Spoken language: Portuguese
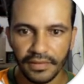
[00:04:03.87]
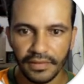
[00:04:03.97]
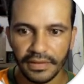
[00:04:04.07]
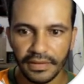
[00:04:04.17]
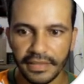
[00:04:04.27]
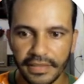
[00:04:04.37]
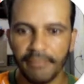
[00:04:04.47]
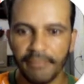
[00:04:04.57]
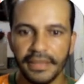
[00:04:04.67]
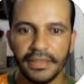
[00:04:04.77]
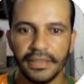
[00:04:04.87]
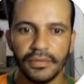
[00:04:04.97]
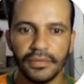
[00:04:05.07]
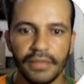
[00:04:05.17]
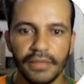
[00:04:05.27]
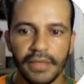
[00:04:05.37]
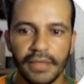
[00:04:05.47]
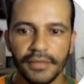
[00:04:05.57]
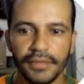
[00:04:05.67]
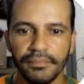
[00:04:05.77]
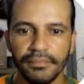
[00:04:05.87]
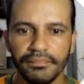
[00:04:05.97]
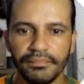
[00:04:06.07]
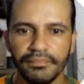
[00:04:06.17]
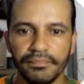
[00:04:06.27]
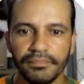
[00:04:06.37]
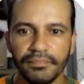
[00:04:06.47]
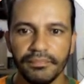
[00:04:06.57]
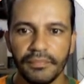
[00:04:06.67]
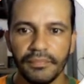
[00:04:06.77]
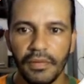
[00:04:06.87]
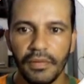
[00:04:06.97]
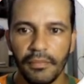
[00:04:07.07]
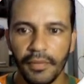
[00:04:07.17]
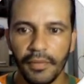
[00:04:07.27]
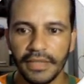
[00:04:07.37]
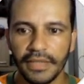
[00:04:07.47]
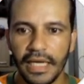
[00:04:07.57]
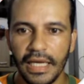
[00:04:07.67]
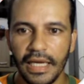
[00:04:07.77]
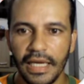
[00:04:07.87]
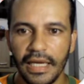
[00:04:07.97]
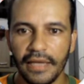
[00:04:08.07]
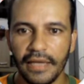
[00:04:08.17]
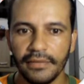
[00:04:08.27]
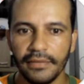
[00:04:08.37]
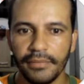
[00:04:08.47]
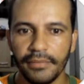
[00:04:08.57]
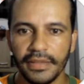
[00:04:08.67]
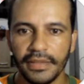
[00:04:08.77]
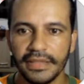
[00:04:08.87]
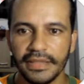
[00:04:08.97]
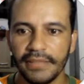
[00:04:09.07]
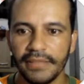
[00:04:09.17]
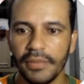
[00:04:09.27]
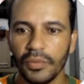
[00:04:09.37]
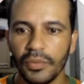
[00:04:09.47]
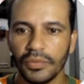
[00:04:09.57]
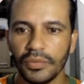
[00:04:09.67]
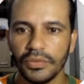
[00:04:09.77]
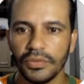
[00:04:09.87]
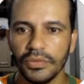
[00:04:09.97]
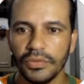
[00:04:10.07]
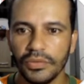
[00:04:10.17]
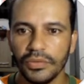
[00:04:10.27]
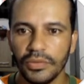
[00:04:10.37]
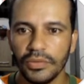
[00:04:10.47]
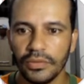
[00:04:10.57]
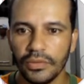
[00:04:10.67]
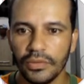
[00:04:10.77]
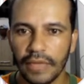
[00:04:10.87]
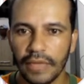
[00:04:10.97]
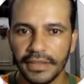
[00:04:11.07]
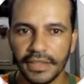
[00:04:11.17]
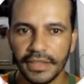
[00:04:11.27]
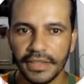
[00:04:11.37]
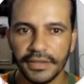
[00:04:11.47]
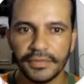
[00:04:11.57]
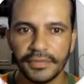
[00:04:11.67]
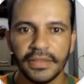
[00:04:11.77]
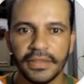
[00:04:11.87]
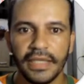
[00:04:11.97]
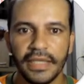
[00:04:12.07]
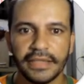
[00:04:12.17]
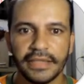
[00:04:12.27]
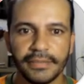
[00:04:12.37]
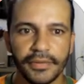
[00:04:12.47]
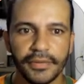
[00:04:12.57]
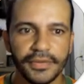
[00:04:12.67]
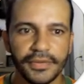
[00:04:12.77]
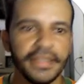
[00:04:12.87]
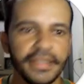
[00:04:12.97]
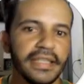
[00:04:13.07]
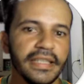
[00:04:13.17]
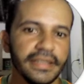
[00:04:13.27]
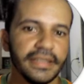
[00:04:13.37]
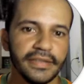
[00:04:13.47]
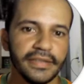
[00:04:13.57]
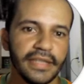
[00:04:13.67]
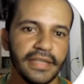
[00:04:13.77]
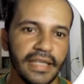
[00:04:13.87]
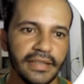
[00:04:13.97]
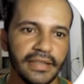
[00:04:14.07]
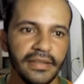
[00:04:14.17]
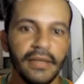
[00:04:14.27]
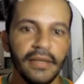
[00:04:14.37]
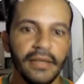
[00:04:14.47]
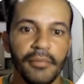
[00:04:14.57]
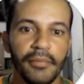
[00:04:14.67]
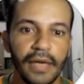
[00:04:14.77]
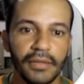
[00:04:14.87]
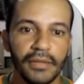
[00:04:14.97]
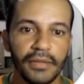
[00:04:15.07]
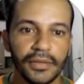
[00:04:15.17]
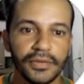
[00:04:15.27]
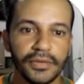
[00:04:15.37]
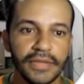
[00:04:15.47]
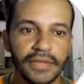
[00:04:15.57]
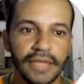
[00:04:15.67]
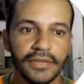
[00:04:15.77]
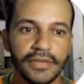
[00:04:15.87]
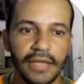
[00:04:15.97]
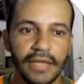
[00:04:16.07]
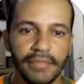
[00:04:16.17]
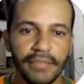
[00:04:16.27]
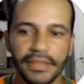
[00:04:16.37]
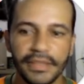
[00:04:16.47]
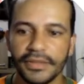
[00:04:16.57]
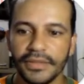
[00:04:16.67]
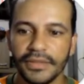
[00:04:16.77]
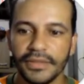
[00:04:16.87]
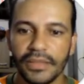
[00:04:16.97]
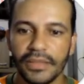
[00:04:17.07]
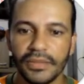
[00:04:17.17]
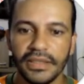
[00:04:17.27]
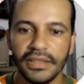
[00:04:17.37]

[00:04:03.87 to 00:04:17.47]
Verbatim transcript: Dependendo do tamanho, pode, é, pode receber outros adjetivos. Essas porções de terra que são cercadas por água em todos os lados, aí apenas um liga ao continente.